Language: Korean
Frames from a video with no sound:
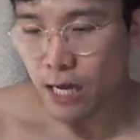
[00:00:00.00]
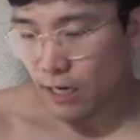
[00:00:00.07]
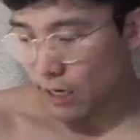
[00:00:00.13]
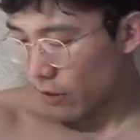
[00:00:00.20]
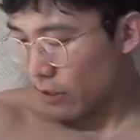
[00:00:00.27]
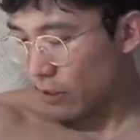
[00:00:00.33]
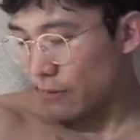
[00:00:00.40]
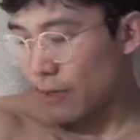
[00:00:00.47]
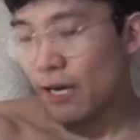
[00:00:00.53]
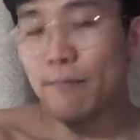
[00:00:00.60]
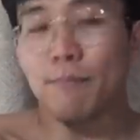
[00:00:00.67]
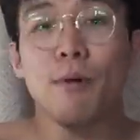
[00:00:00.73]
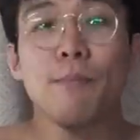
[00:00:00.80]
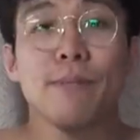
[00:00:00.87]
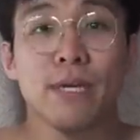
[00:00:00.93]
그래서 지금
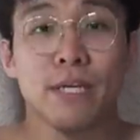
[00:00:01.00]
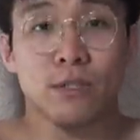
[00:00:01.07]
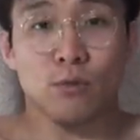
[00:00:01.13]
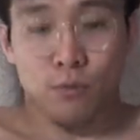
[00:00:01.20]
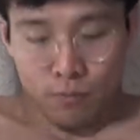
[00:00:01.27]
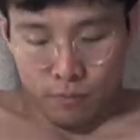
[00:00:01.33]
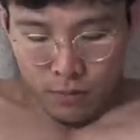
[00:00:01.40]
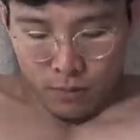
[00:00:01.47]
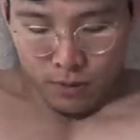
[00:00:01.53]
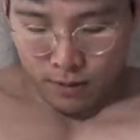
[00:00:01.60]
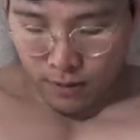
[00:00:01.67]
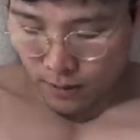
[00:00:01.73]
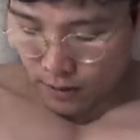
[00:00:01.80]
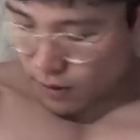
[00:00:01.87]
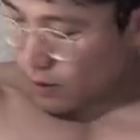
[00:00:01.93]
약간 펌핑이 좀
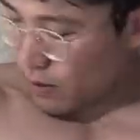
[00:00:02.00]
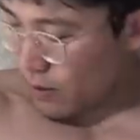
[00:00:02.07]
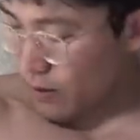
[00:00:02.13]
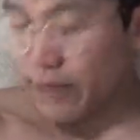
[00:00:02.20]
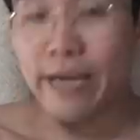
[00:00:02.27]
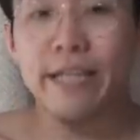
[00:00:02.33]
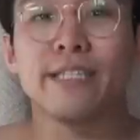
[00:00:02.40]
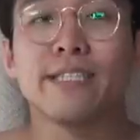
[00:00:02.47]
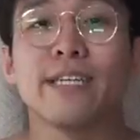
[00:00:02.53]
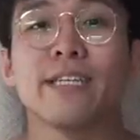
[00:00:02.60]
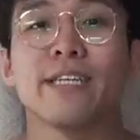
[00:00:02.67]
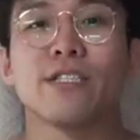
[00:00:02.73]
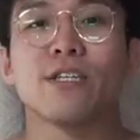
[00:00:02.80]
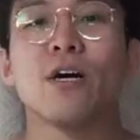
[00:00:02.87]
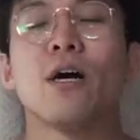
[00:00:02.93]
돼 있는
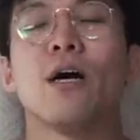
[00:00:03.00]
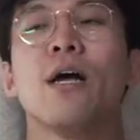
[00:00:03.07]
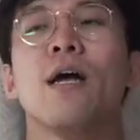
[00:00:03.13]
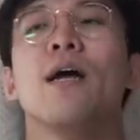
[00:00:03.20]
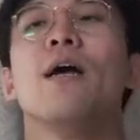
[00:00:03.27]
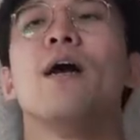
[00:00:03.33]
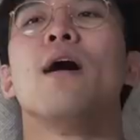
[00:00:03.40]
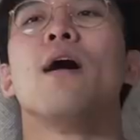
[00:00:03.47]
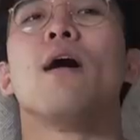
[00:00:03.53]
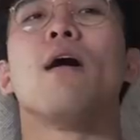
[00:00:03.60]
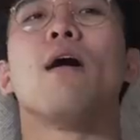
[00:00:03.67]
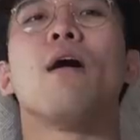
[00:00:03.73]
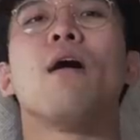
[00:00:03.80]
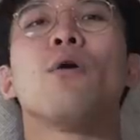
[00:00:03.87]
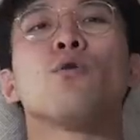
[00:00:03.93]
상태죠.
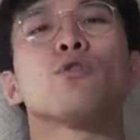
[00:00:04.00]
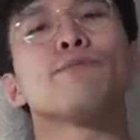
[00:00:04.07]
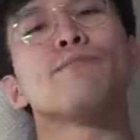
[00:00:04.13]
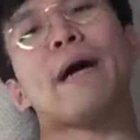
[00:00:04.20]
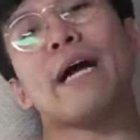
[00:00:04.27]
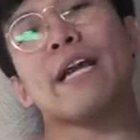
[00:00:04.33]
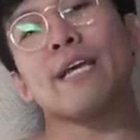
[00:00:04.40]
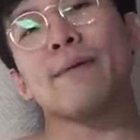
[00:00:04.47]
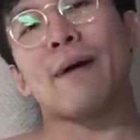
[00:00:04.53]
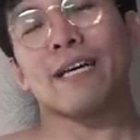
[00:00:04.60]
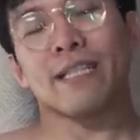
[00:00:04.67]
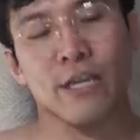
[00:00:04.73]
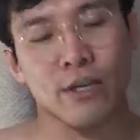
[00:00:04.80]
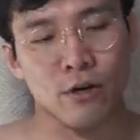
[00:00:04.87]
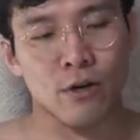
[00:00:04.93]
어, 요즘 말이
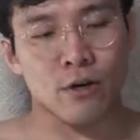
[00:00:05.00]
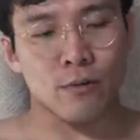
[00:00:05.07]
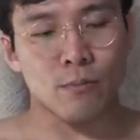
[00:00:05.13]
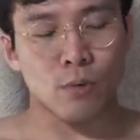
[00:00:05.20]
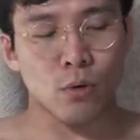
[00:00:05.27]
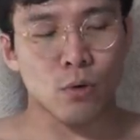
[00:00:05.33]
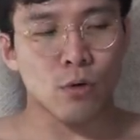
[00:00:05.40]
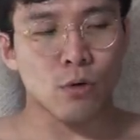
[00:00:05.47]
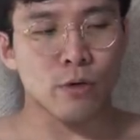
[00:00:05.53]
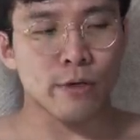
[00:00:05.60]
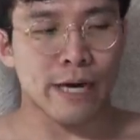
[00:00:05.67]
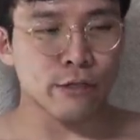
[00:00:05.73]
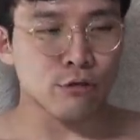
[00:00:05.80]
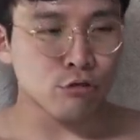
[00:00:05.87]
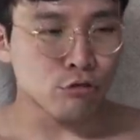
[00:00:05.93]
많아요. 뭐
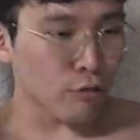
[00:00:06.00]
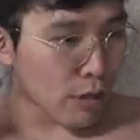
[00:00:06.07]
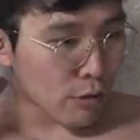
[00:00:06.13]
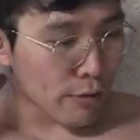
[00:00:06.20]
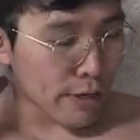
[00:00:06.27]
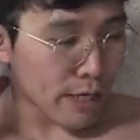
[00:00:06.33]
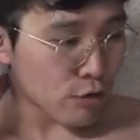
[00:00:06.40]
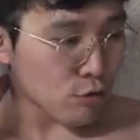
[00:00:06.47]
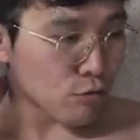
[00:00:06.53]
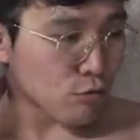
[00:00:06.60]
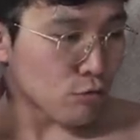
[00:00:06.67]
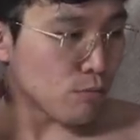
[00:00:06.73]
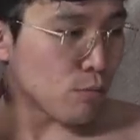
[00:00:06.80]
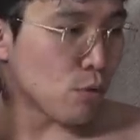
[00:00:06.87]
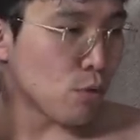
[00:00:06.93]
약투라고
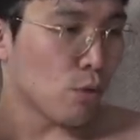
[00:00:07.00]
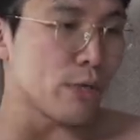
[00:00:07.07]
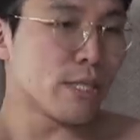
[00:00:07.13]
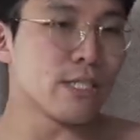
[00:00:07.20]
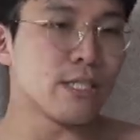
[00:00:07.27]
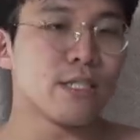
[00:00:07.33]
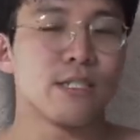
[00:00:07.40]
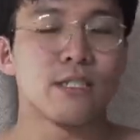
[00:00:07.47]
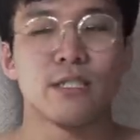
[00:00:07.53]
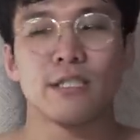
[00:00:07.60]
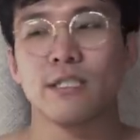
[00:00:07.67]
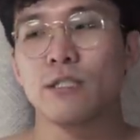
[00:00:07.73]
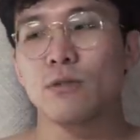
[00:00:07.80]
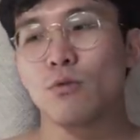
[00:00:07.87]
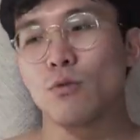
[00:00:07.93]
해가지고 뭐 로이드를
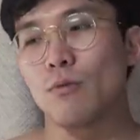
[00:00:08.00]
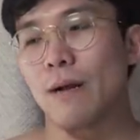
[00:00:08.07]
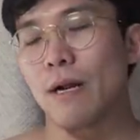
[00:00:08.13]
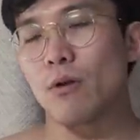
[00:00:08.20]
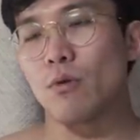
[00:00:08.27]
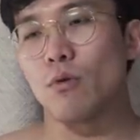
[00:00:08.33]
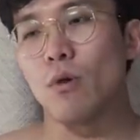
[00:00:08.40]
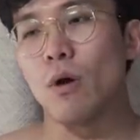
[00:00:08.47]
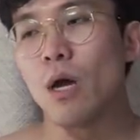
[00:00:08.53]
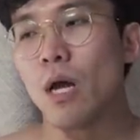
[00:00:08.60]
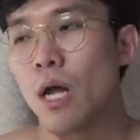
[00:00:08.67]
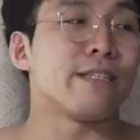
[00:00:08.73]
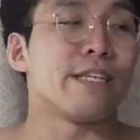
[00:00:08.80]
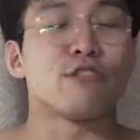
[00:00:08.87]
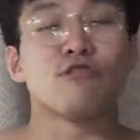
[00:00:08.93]
쓰고 말고
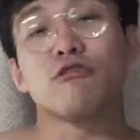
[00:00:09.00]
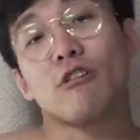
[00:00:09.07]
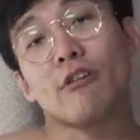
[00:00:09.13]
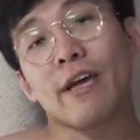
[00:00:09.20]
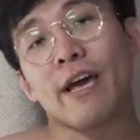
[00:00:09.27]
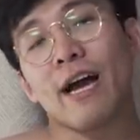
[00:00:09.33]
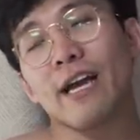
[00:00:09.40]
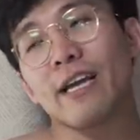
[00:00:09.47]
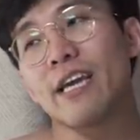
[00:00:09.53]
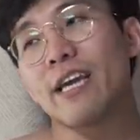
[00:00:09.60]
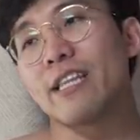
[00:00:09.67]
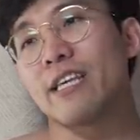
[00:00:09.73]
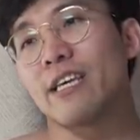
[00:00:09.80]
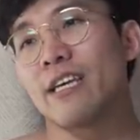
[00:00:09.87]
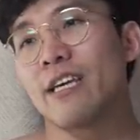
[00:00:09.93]
내추럴의
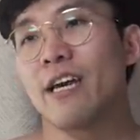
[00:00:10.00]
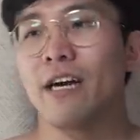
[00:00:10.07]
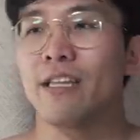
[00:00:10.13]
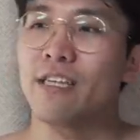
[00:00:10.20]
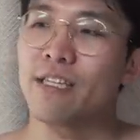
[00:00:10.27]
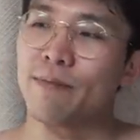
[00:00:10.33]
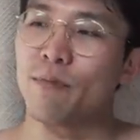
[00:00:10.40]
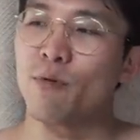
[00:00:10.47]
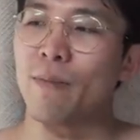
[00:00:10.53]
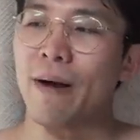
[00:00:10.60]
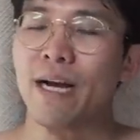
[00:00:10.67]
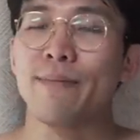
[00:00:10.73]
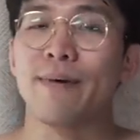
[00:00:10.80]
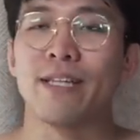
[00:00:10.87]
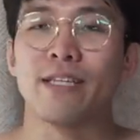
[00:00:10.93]
한계니 아니니 뭐
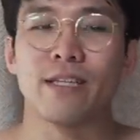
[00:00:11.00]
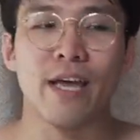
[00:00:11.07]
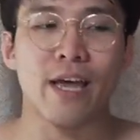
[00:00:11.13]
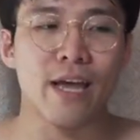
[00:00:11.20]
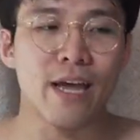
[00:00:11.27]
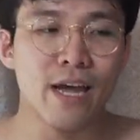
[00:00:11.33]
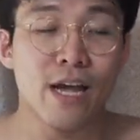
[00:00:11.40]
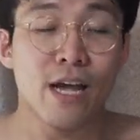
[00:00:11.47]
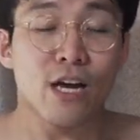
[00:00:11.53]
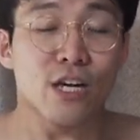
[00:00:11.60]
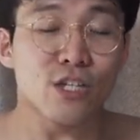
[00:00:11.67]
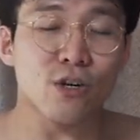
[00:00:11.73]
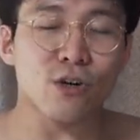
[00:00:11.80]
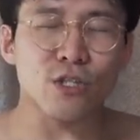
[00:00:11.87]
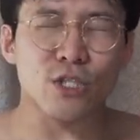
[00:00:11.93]
말이 많은데
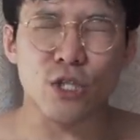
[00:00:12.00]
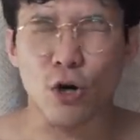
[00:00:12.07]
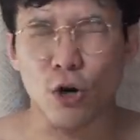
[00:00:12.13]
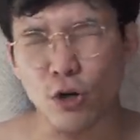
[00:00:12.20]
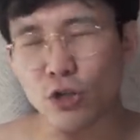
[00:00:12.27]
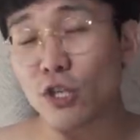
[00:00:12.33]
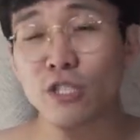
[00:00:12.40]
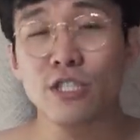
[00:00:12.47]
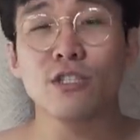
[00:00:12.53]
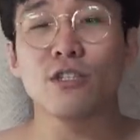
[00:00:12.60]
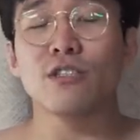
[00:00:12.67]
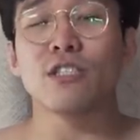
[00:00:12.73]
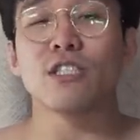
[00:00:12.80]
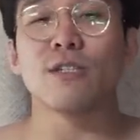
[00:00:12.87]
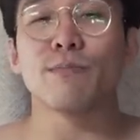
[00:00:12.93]
그런 거 전혀
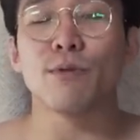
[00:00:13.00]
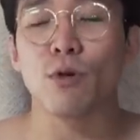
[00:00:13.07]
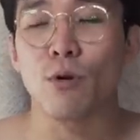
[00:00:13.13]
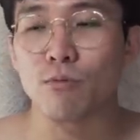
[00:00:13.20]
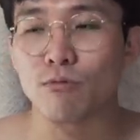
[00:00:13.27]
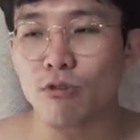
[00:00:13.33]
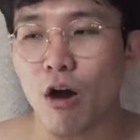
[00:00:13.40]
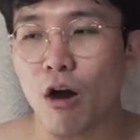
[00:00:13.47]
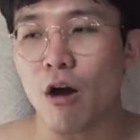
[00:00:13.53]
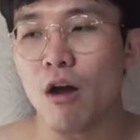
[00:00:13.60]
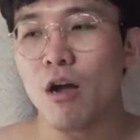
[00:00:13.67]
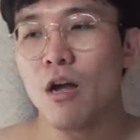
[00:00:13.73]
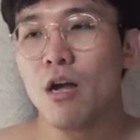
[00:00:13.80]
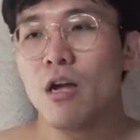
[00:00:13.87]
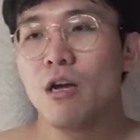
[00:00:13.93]
신경 쓰실 필요 없고요.
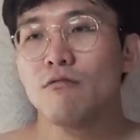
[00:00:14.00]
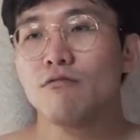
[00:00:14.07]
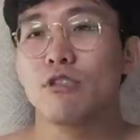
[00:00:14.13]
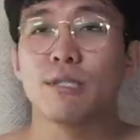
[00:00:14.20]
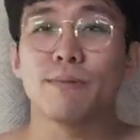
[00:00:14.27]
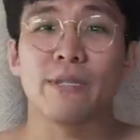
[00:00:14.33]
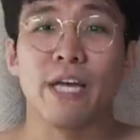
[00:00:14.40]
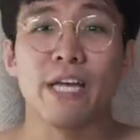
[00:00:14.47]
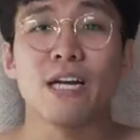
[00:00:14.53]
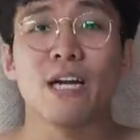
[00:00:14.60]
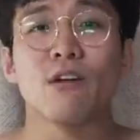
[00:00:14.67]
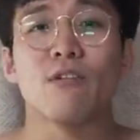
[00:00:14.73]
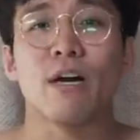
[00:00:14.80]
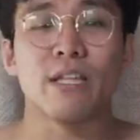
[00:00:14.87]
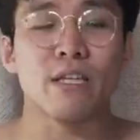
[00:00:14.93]
우리 어차피
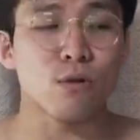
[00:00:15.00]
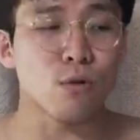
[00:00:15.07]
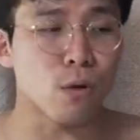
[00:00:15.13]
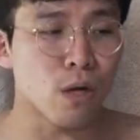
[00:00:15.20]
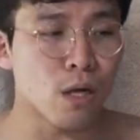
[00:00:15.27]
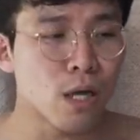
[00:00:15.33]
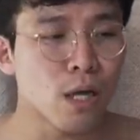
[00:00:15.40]
대나갈 거 아니고